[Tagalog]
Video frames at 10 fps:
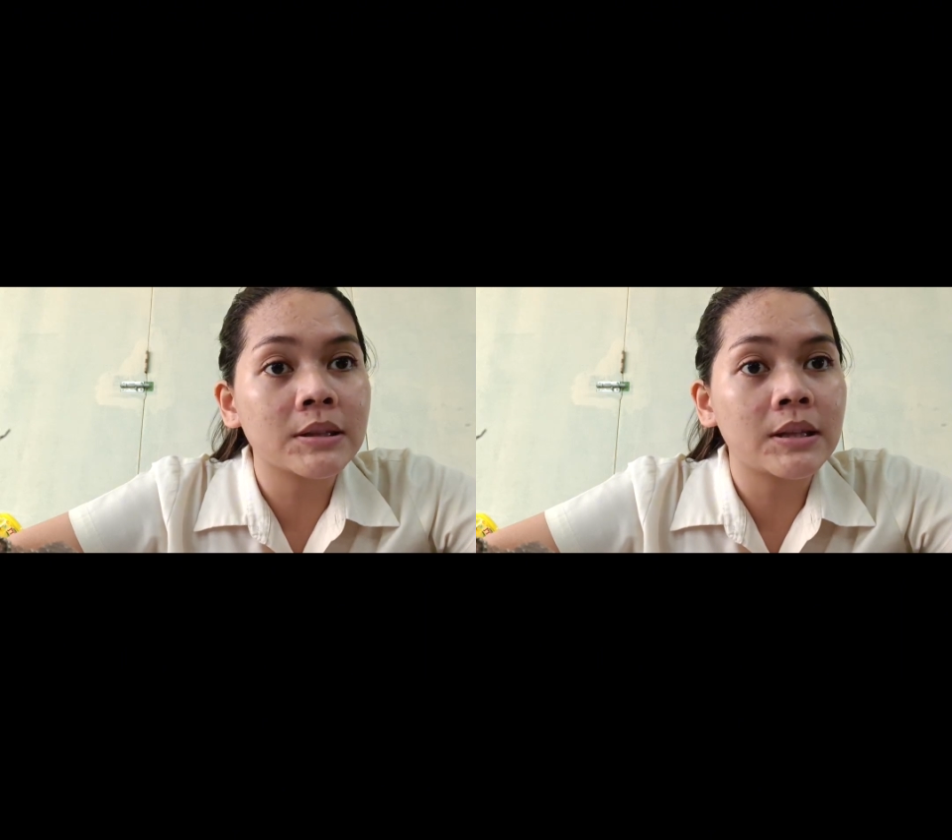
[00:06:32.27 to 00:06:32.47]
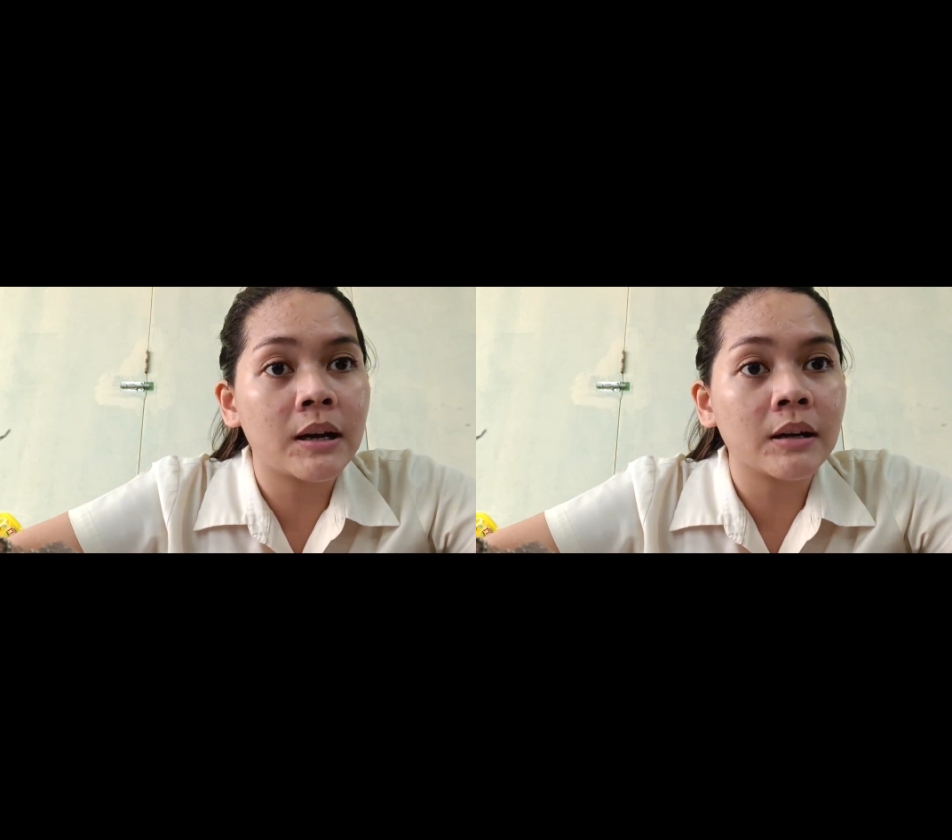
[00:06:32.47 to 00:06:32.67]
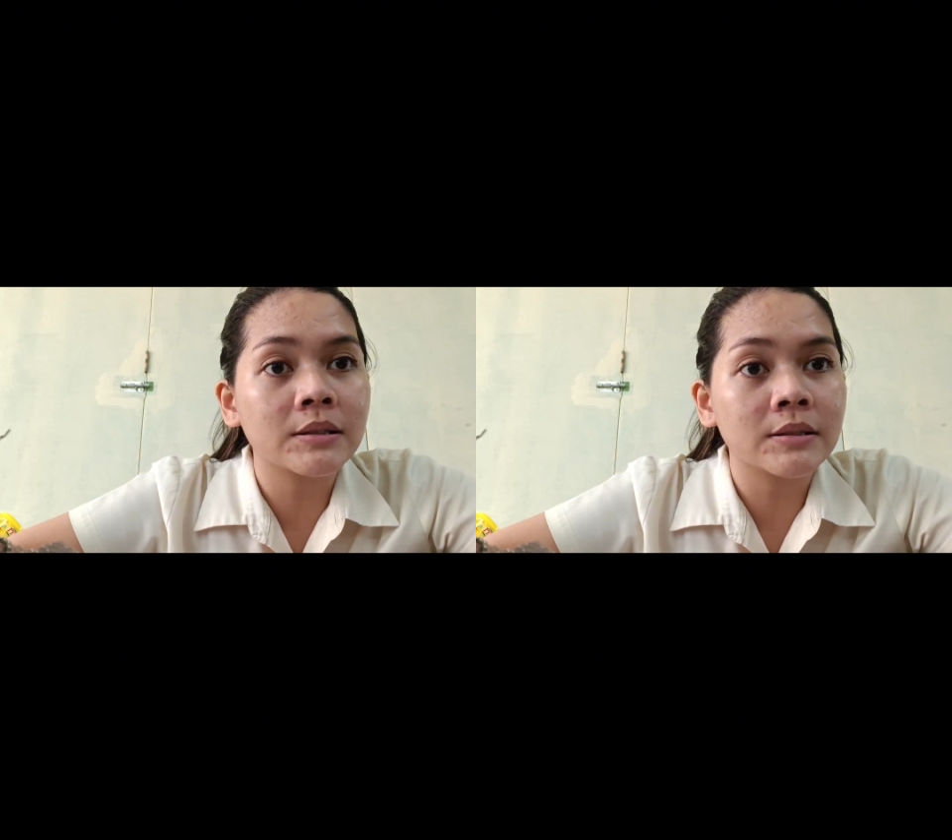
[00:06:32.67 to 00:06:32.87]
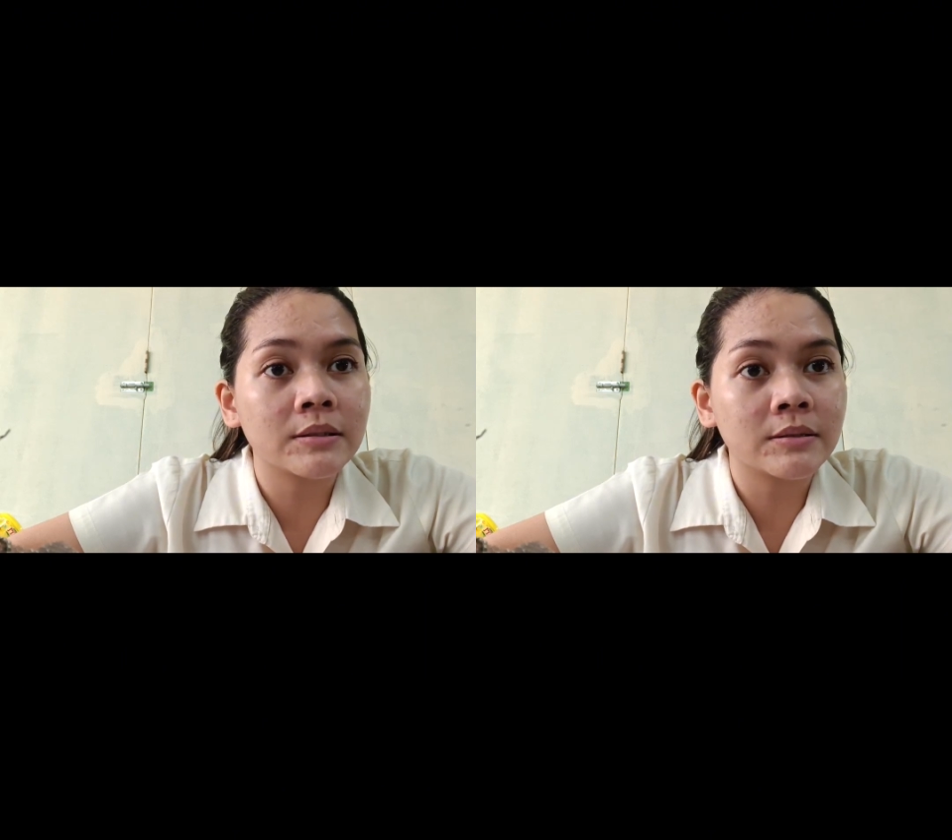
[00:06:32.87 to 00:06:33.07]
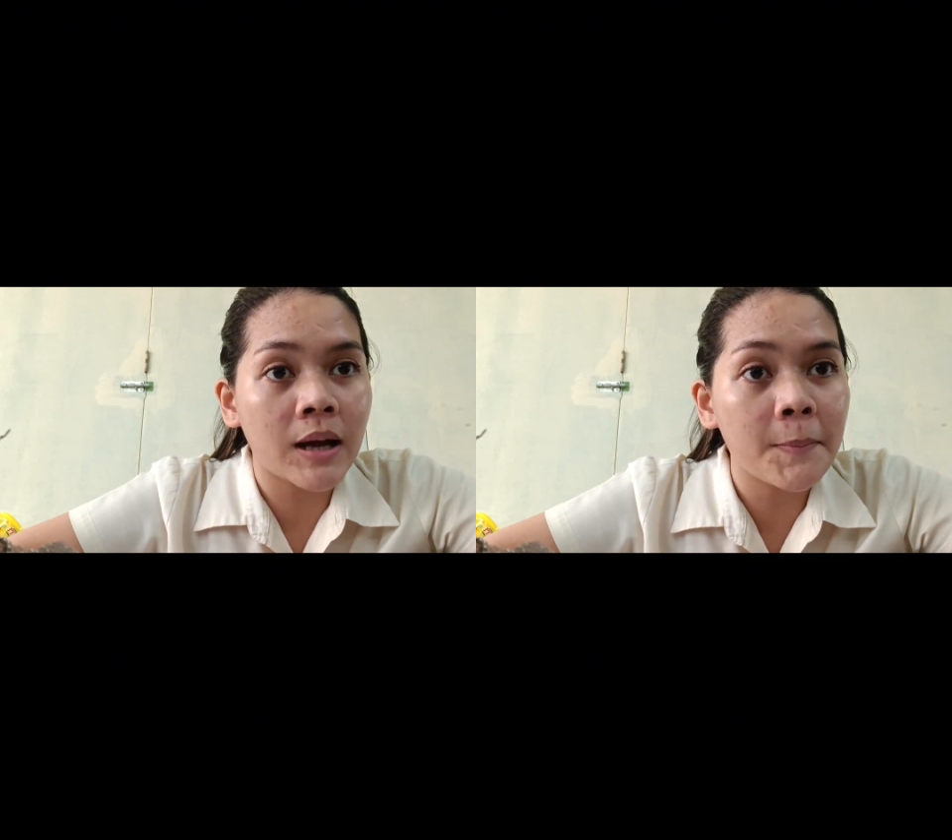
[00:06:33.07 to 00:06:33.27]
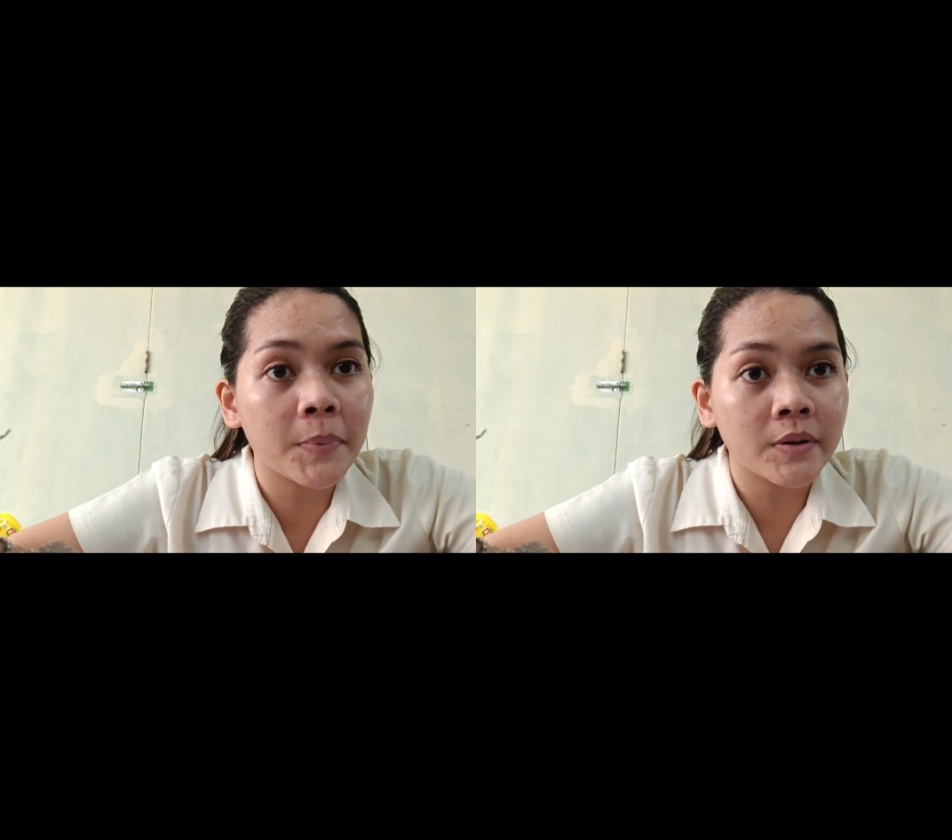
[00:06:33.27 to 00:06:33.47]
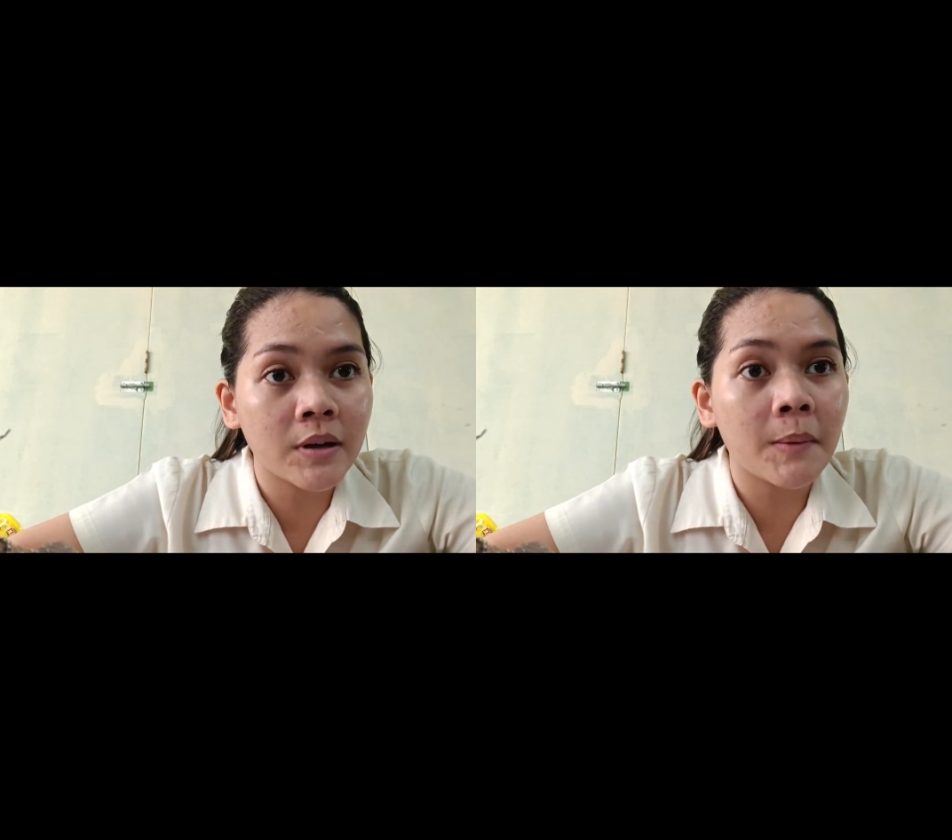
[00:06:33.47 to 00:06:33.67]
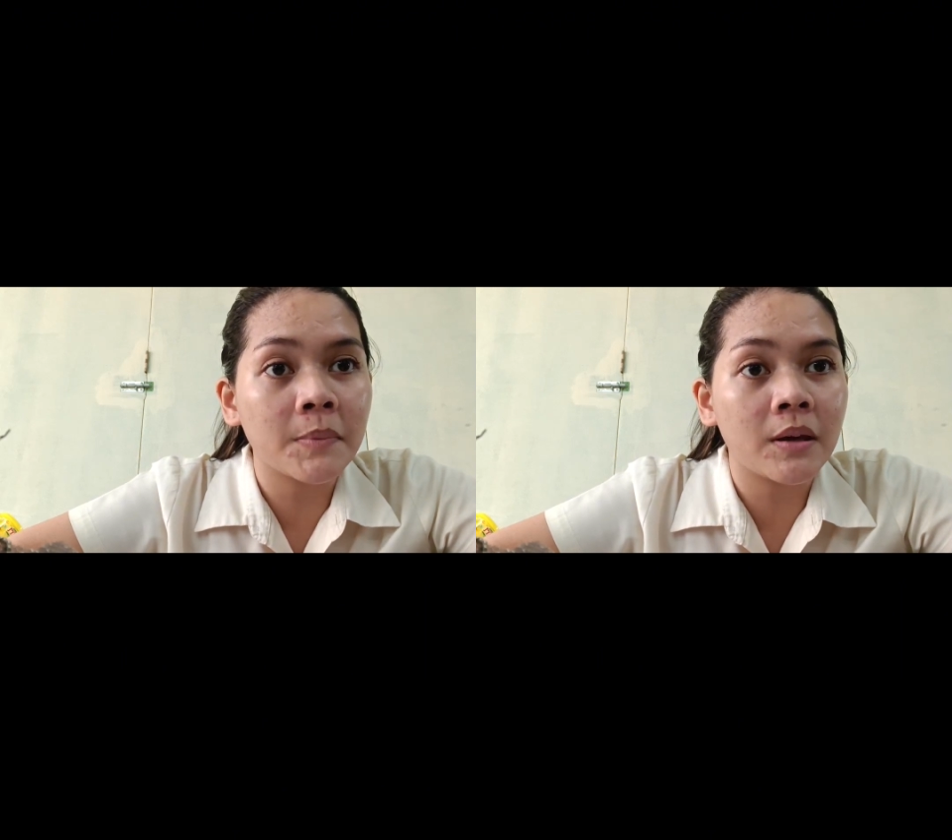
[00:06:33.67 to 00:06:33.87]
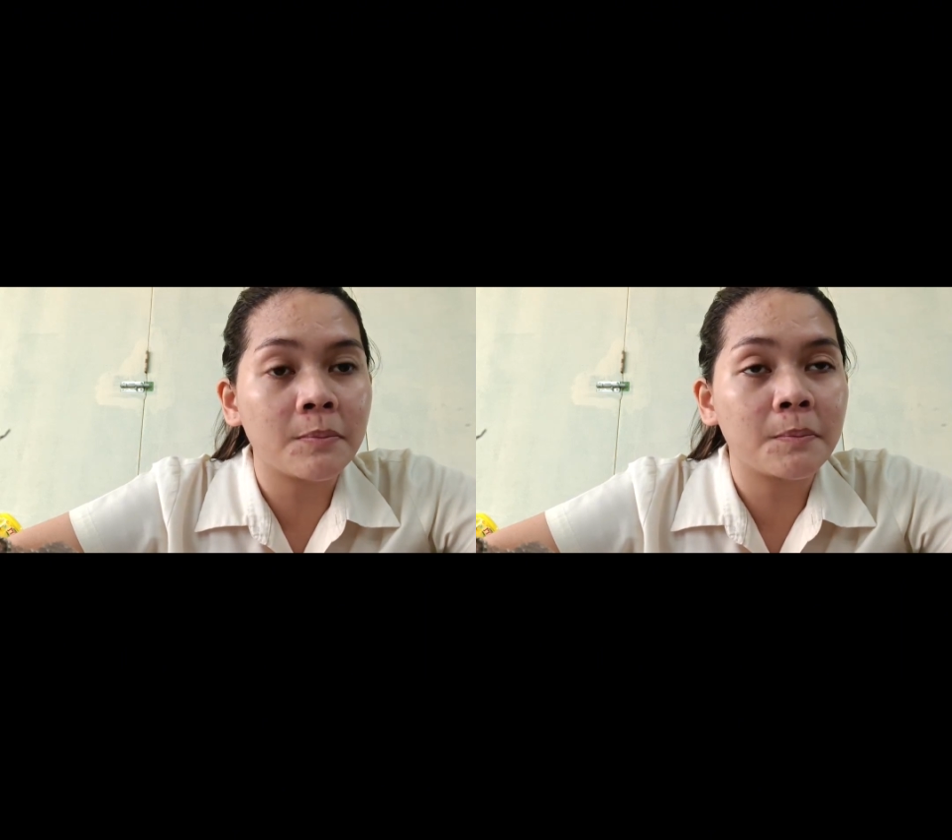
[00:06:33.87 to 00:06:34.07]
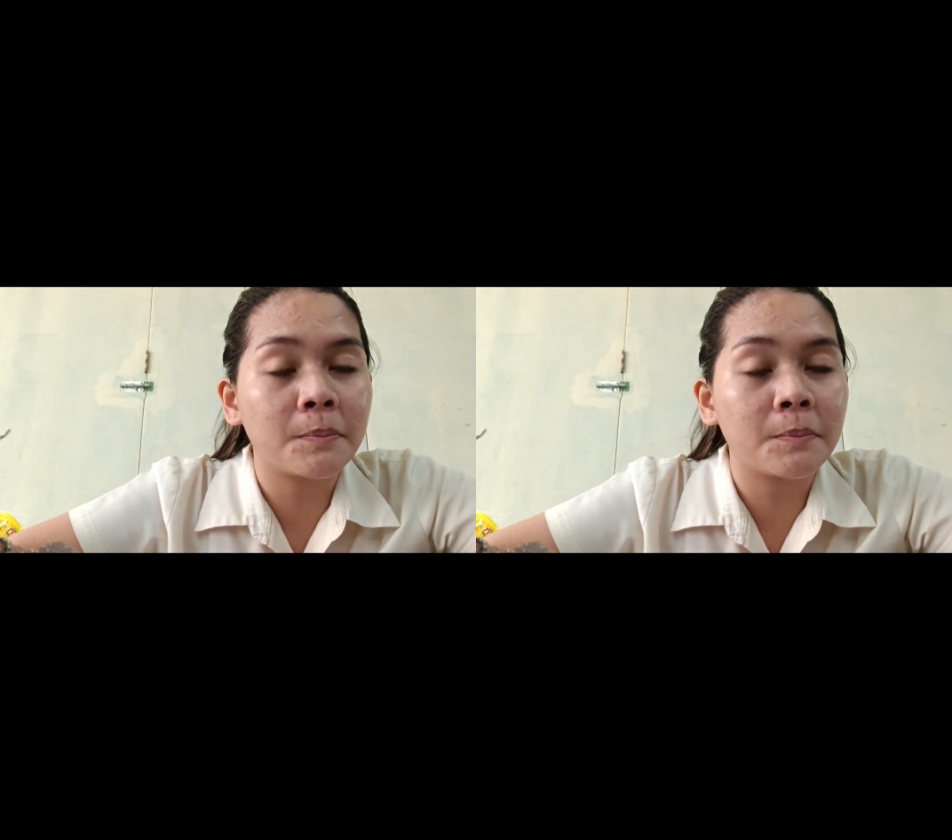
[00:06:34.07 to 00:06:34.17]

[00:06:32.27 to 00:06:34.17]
ng Camp Crame,